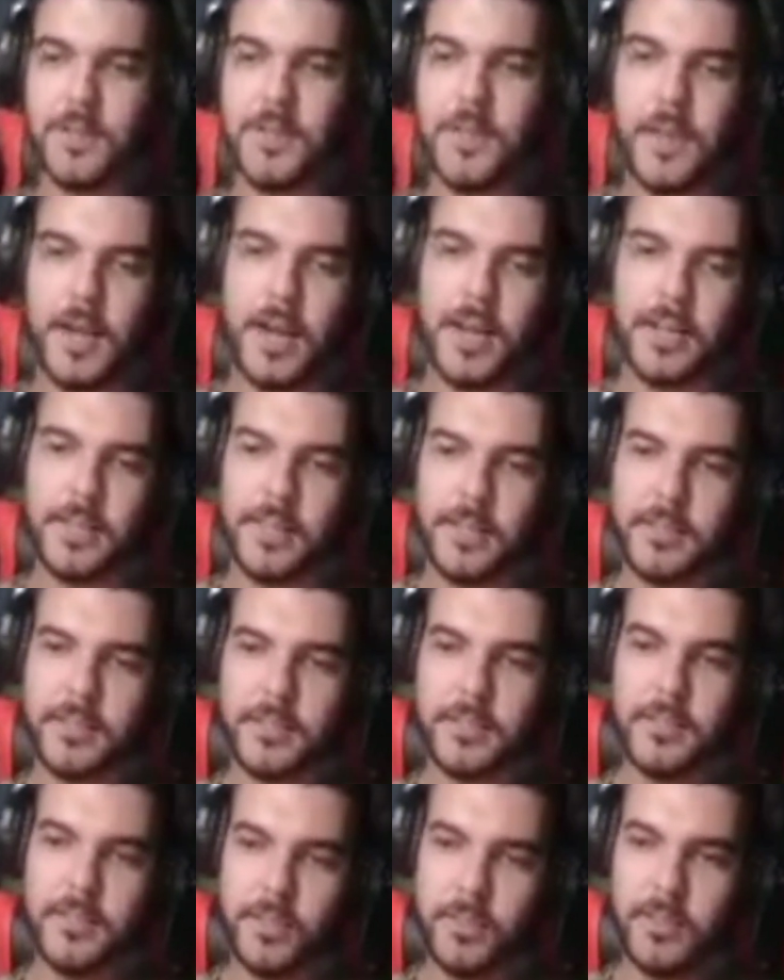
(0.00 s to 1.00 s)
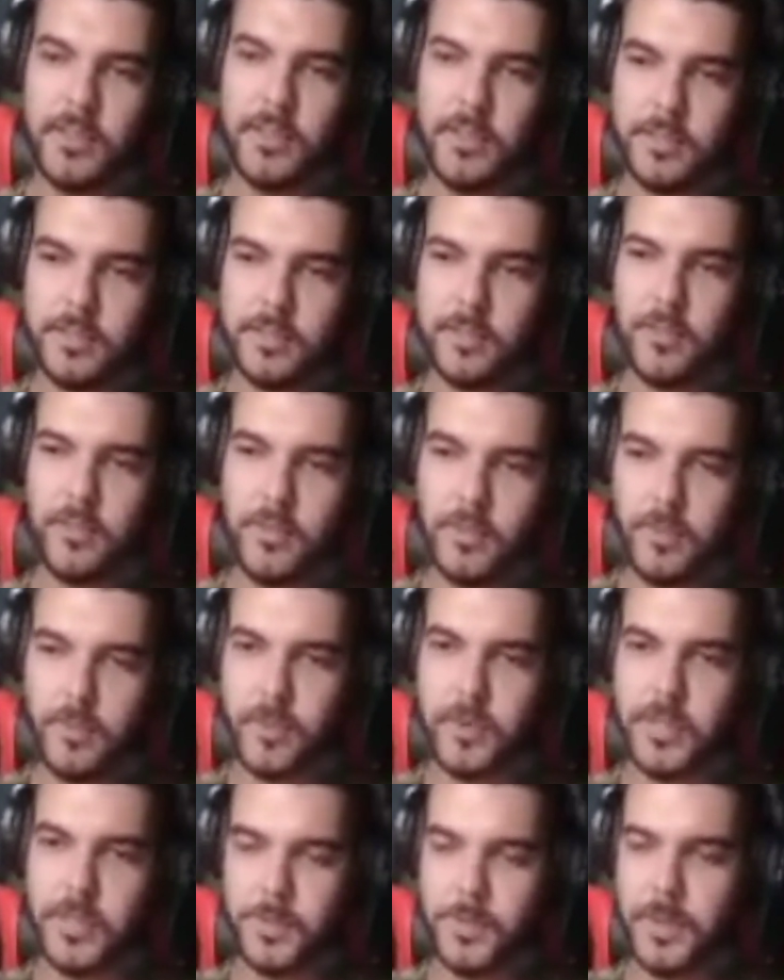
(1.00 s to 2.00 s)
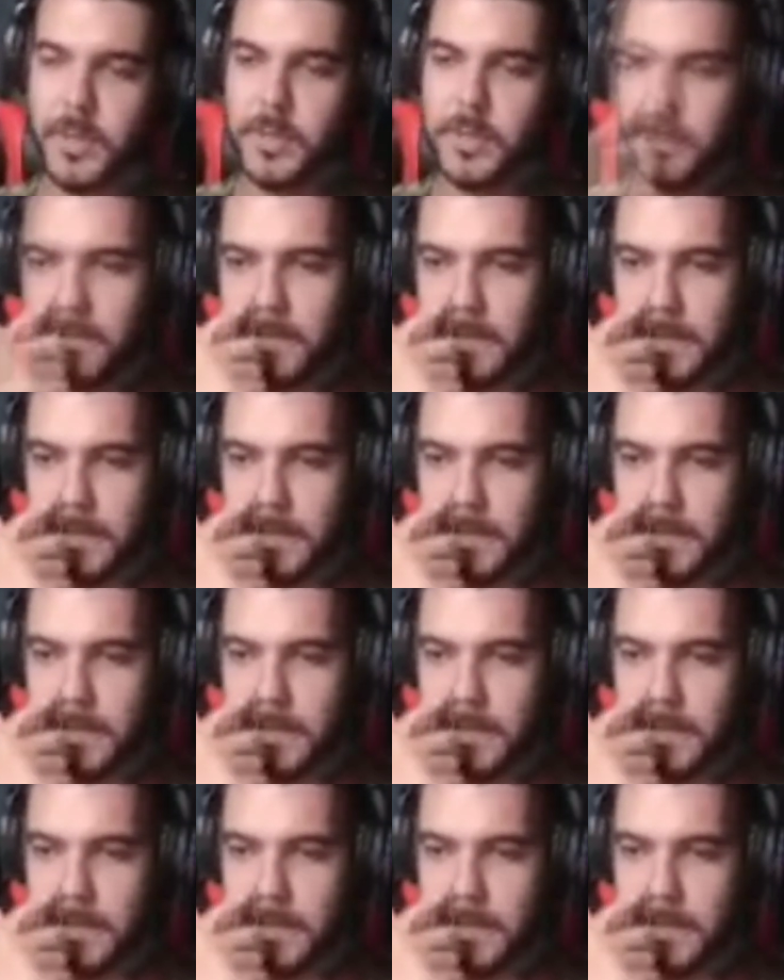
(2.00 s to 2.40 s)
A intenção, se a intenção do filme foi te prender,